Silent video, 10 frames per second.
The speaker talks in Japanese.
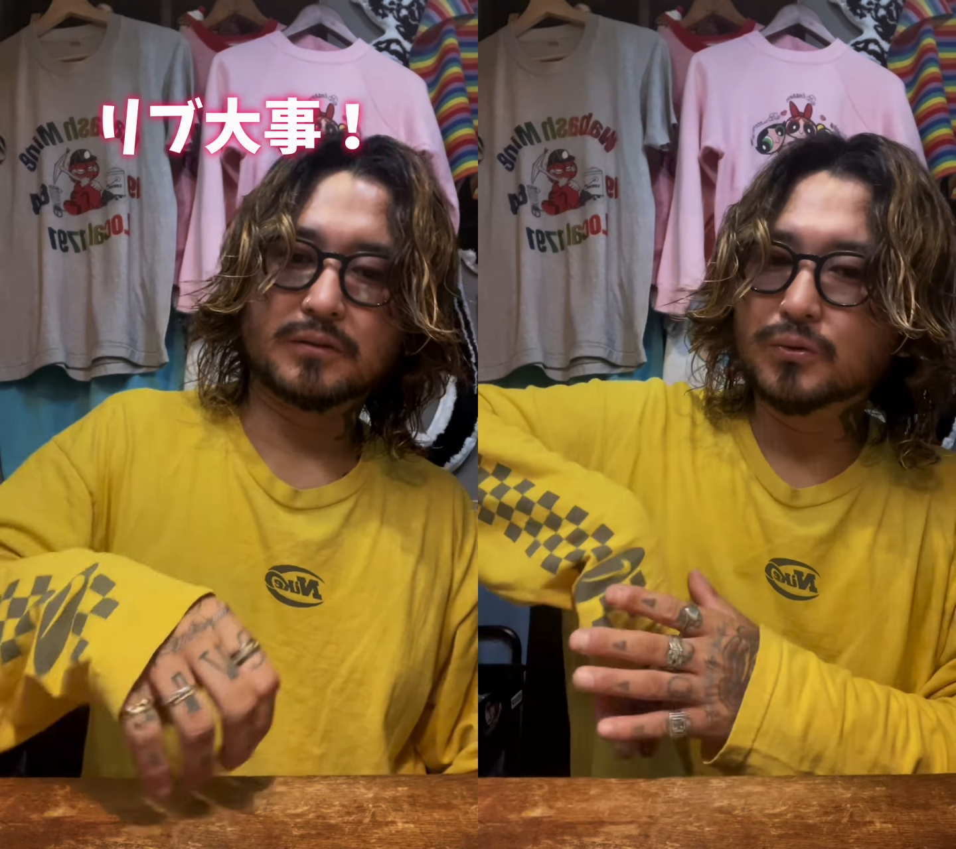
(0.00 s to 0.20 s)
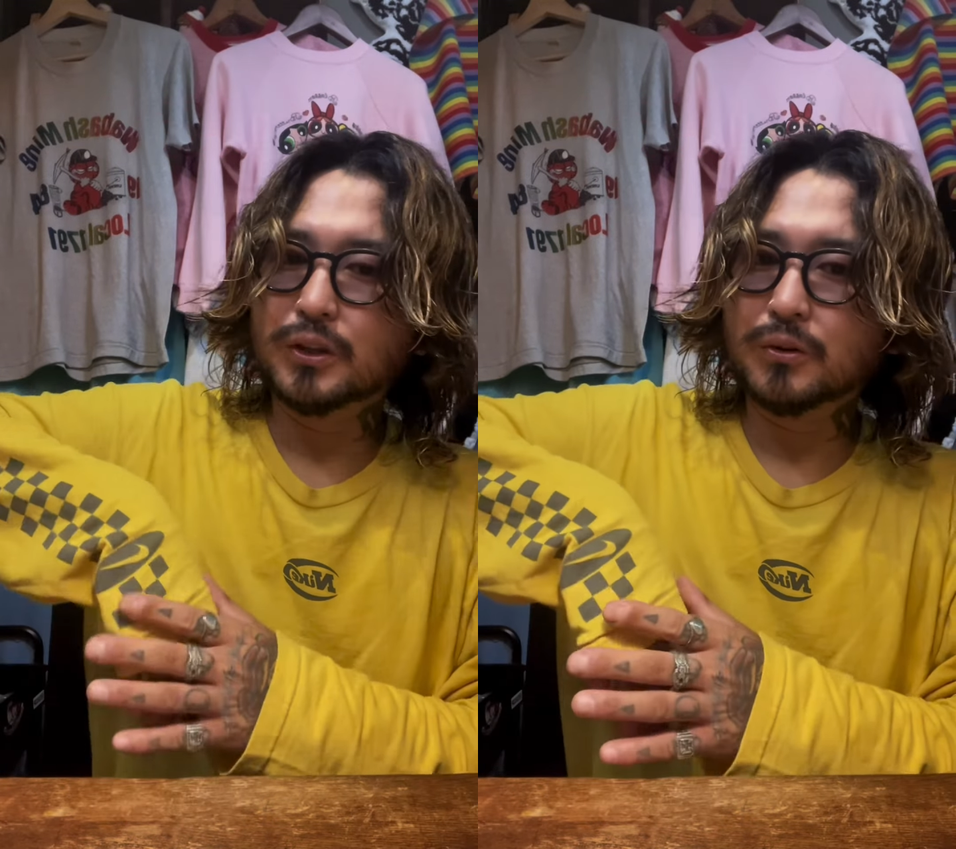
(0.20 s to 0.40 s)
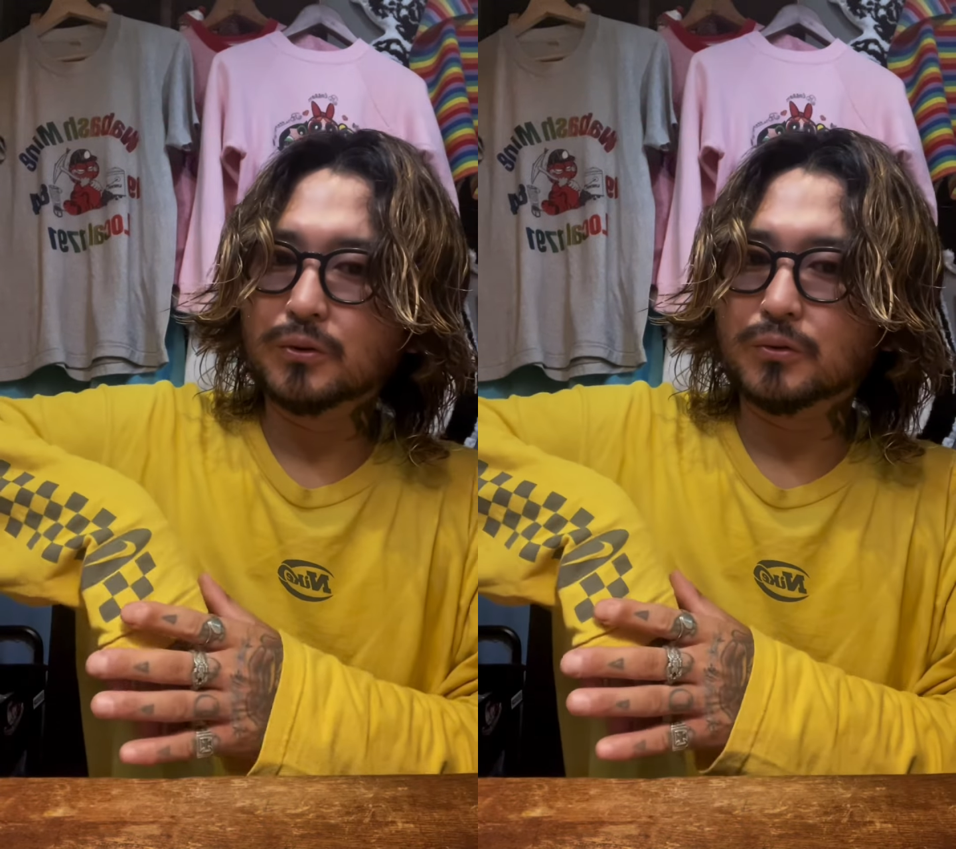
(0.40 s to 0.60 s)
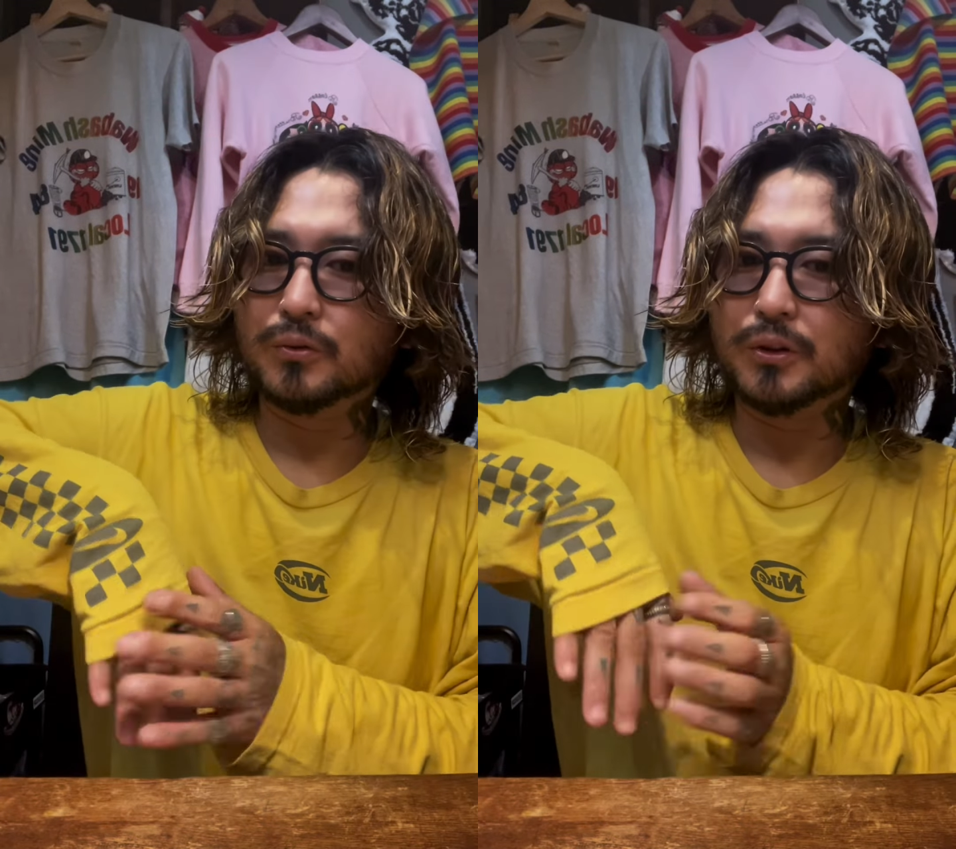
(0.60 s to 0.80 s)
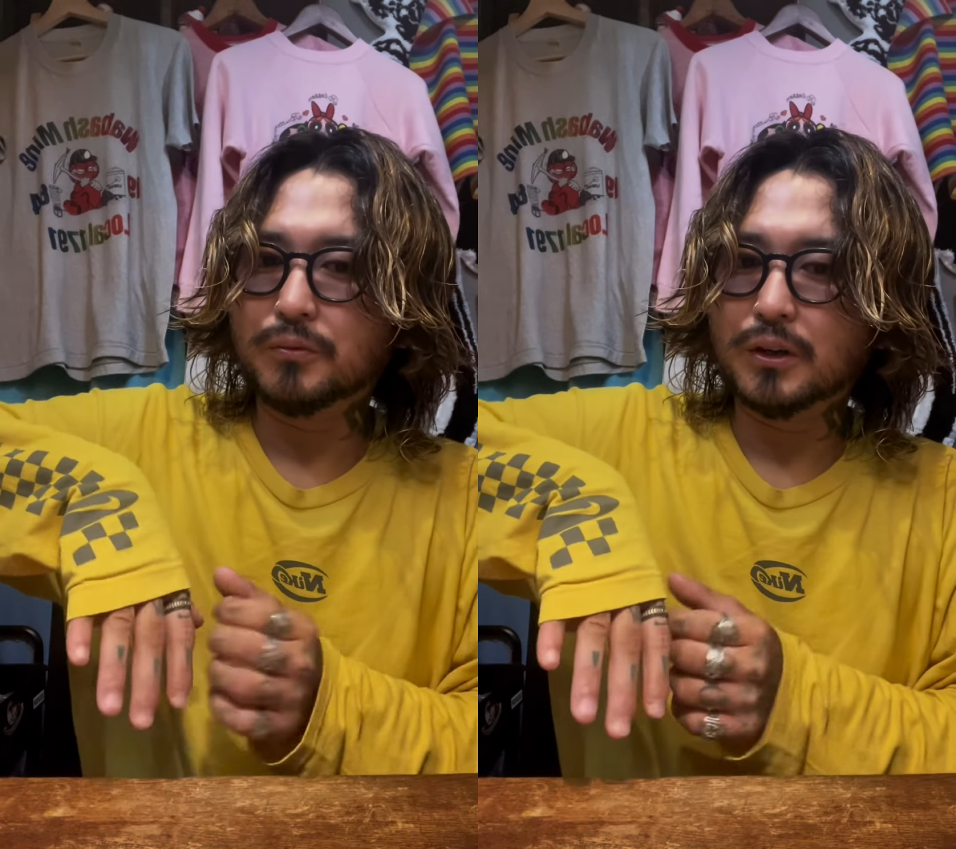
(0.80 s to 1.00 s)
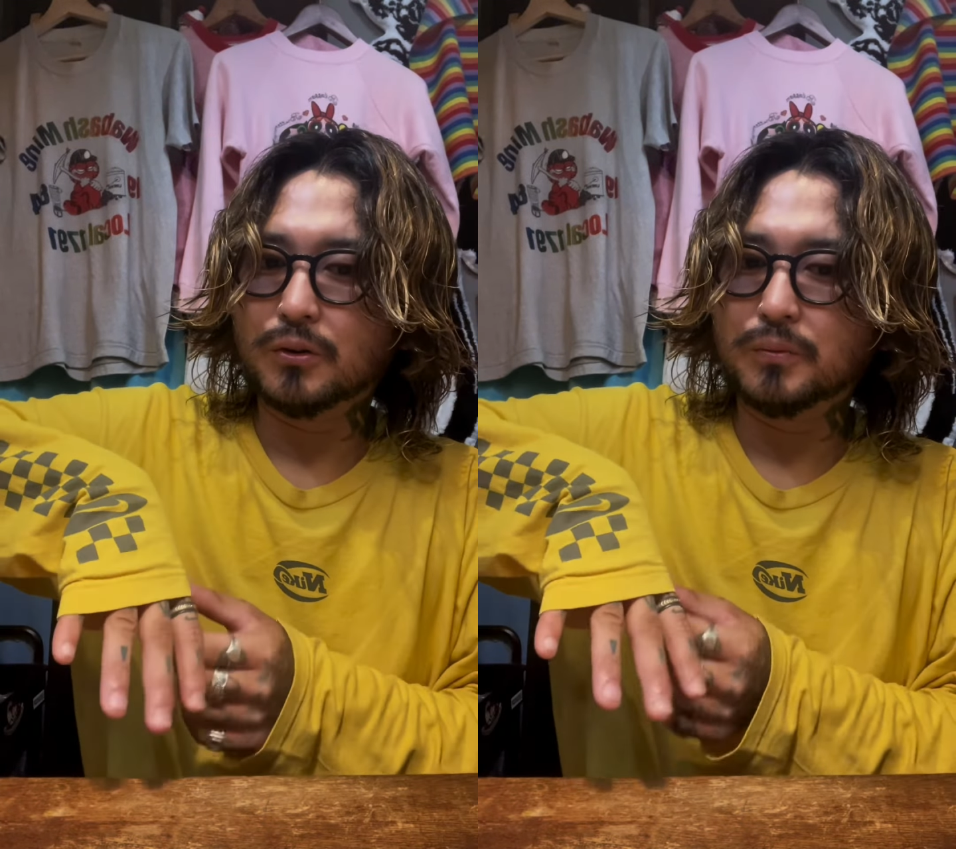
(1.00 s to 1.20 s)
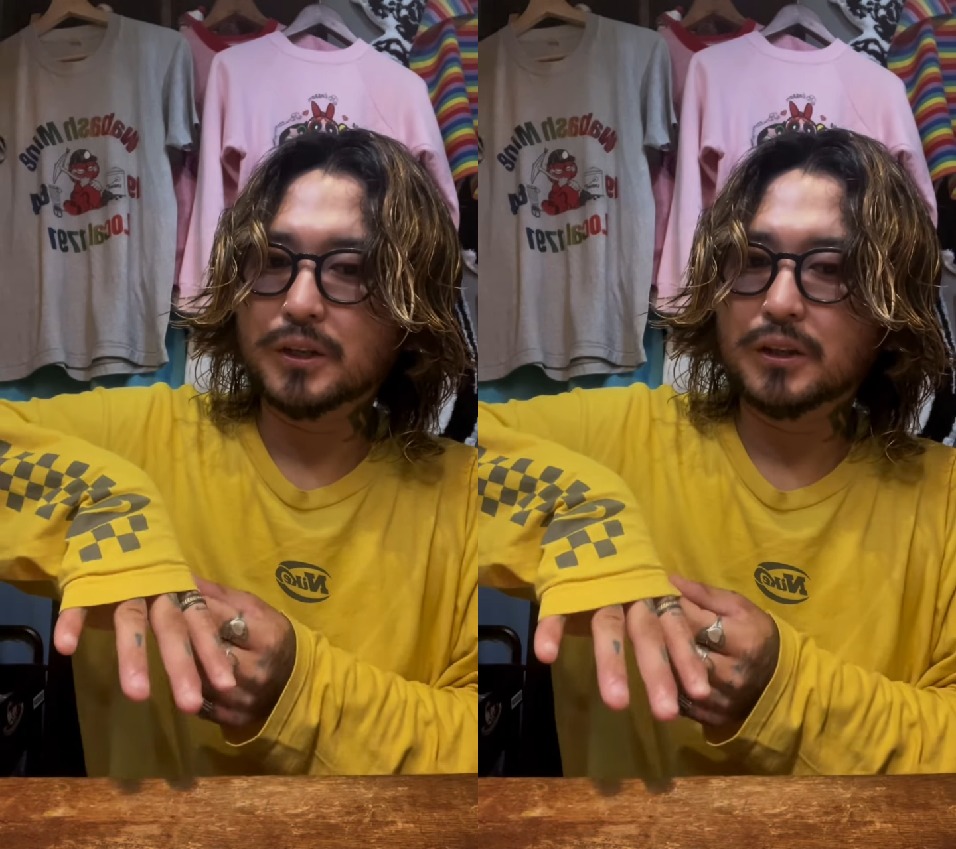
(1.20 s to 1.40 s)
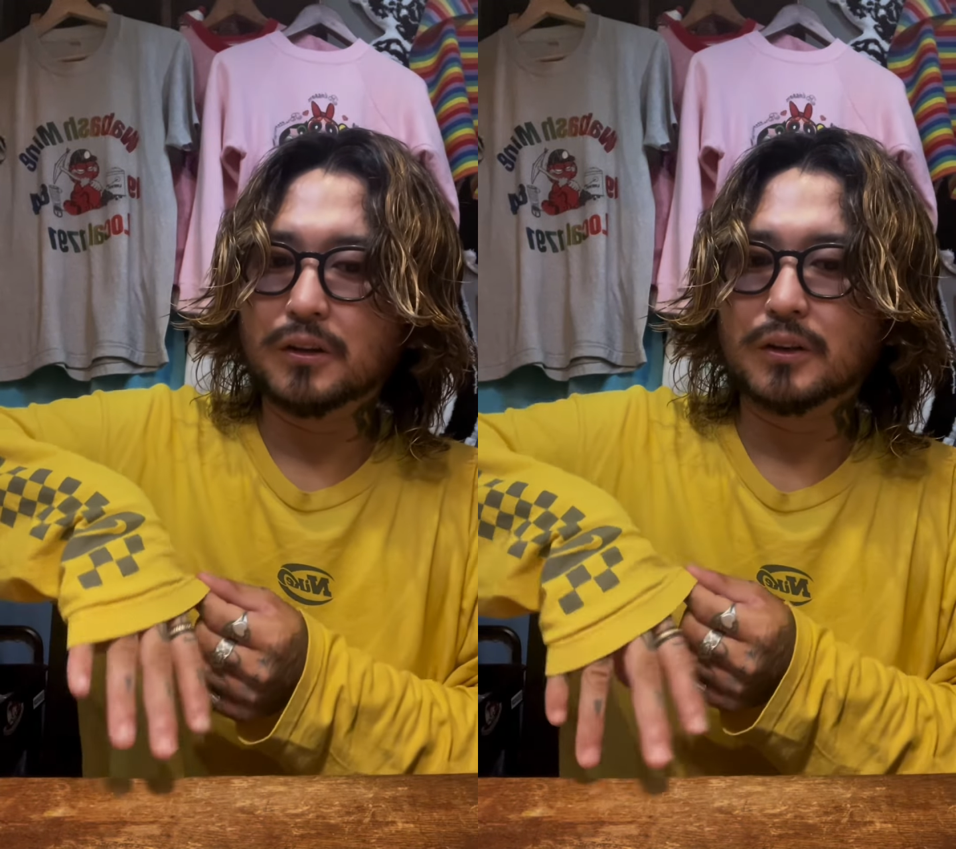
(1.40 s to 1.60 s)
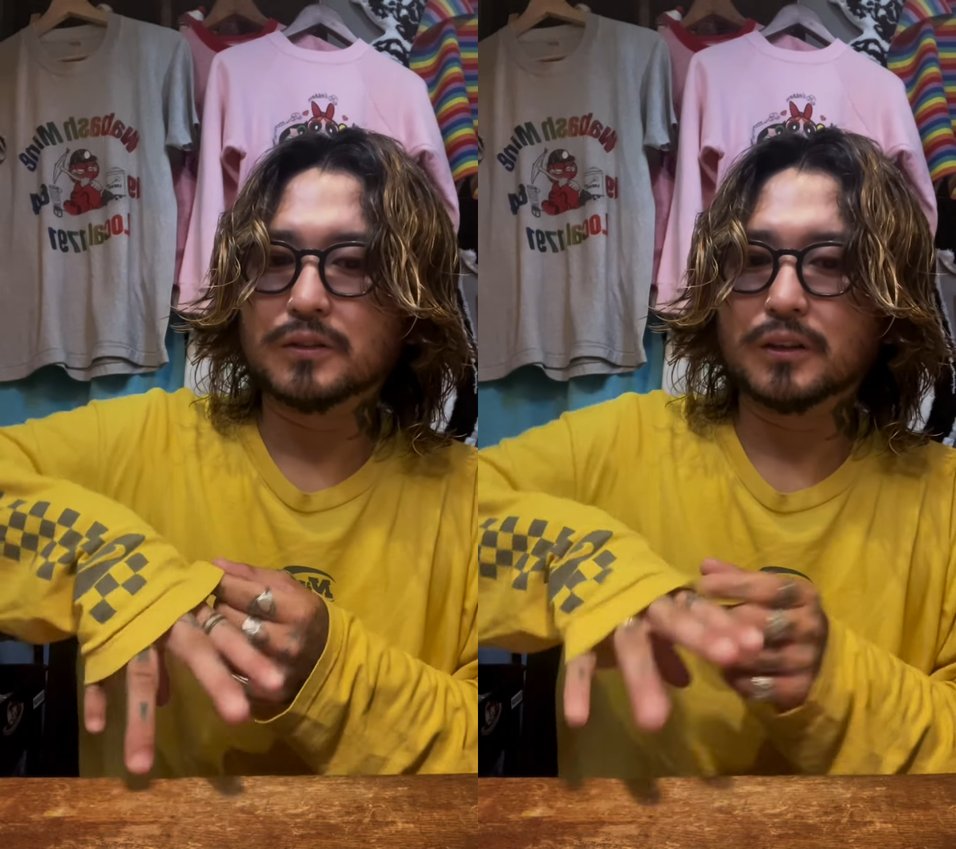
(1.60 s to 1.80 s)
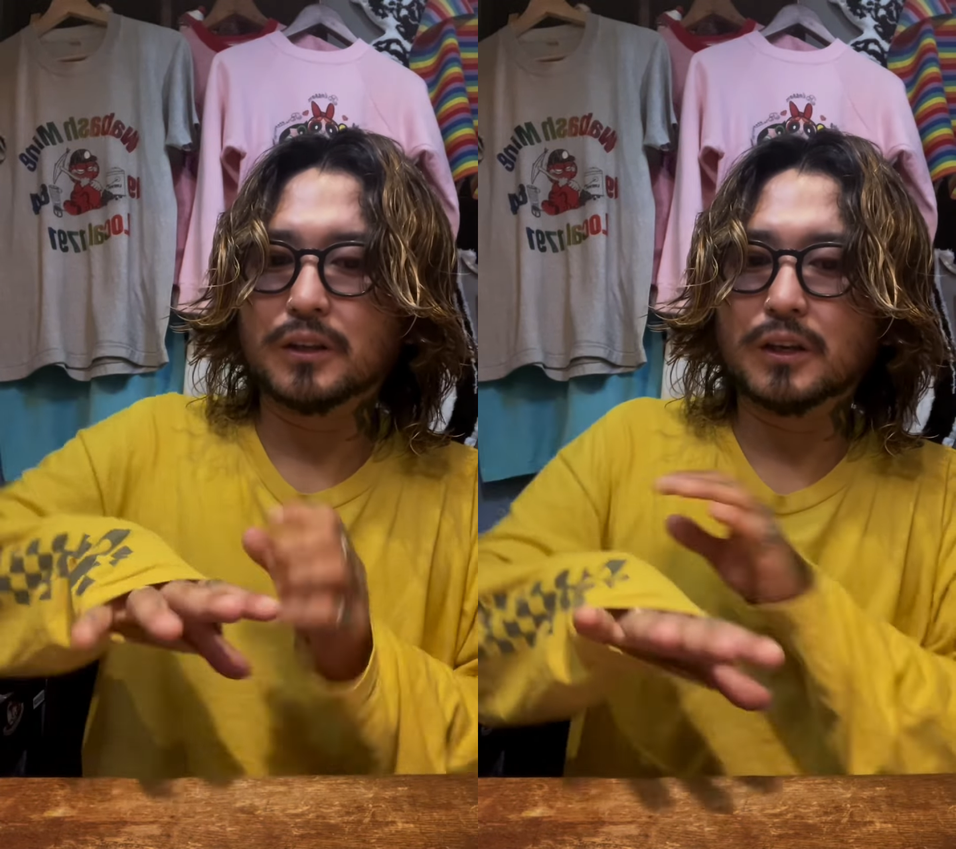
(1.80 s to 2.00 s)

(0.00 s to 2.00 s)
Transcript: 腕のとこのリブが伸びきってるやつがね、